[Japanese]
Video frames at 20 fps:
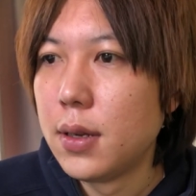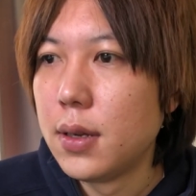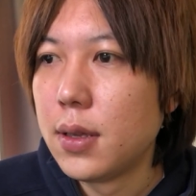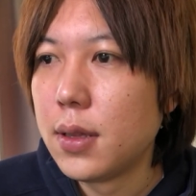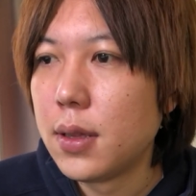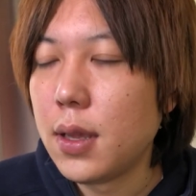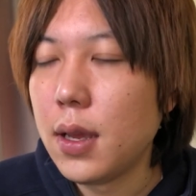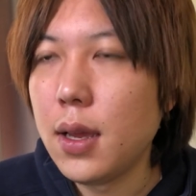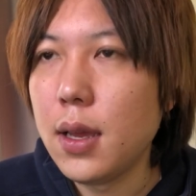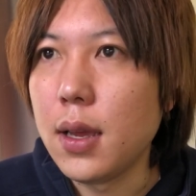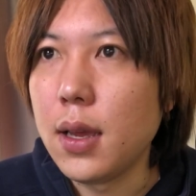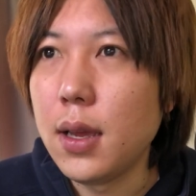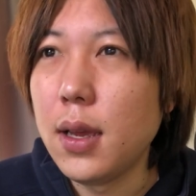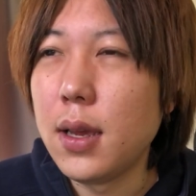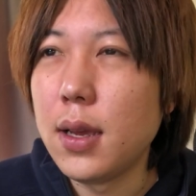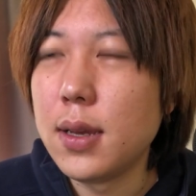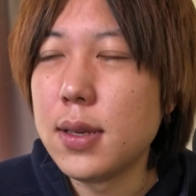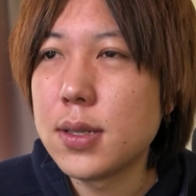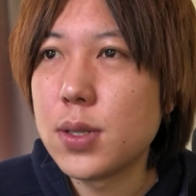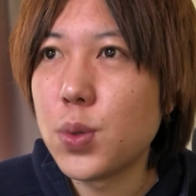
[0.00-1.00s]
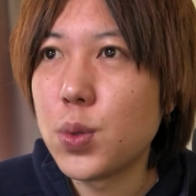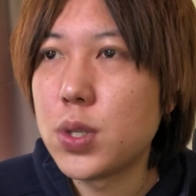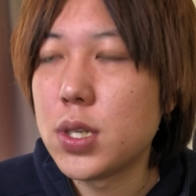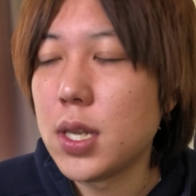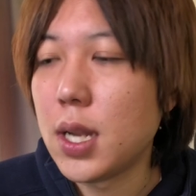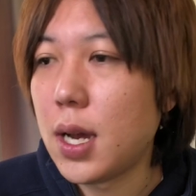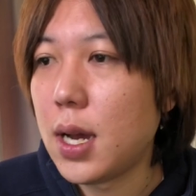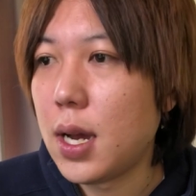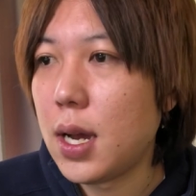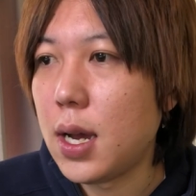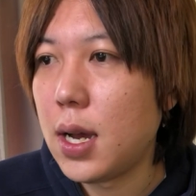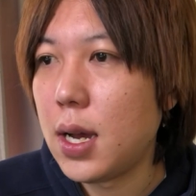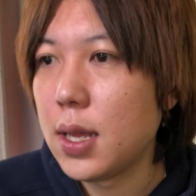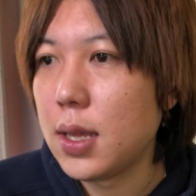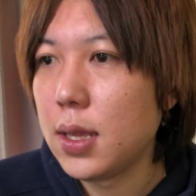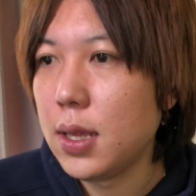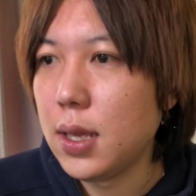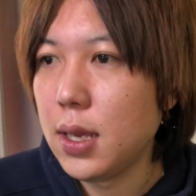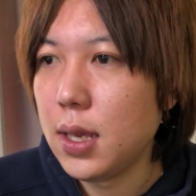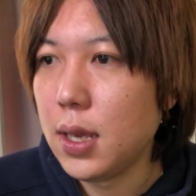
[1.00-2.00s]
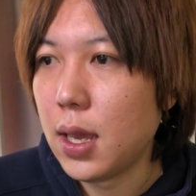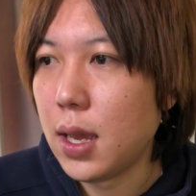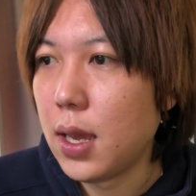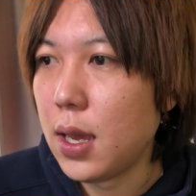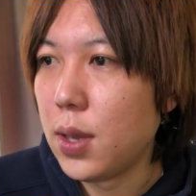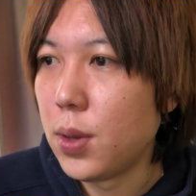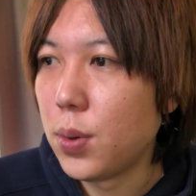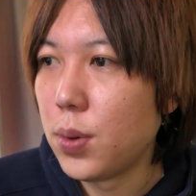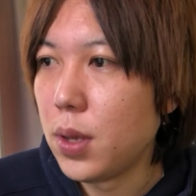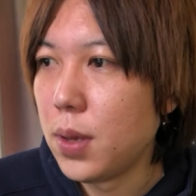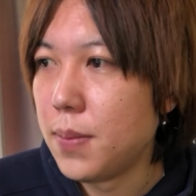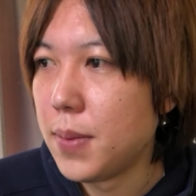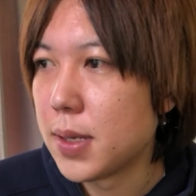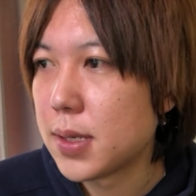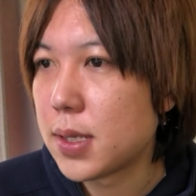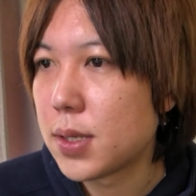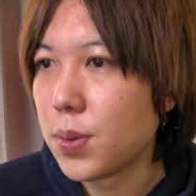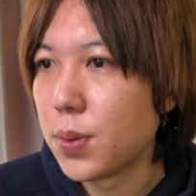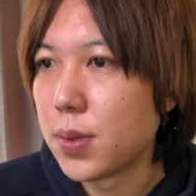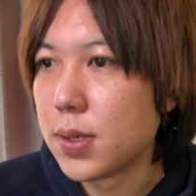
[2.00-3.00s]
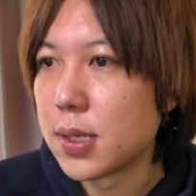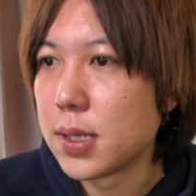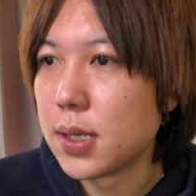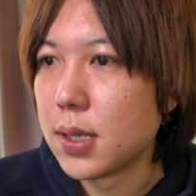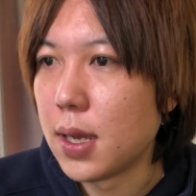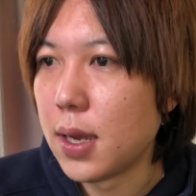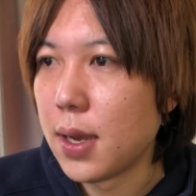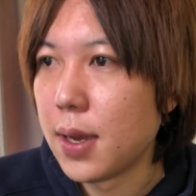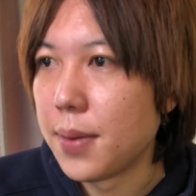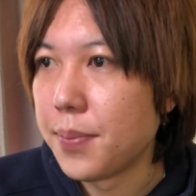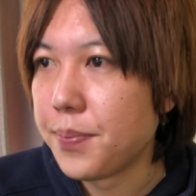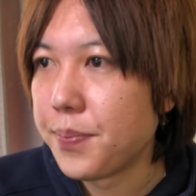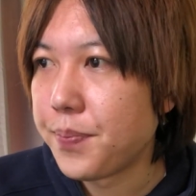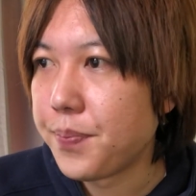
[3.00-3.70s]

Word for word: で、えー、そちらに、えー、よりますとですね、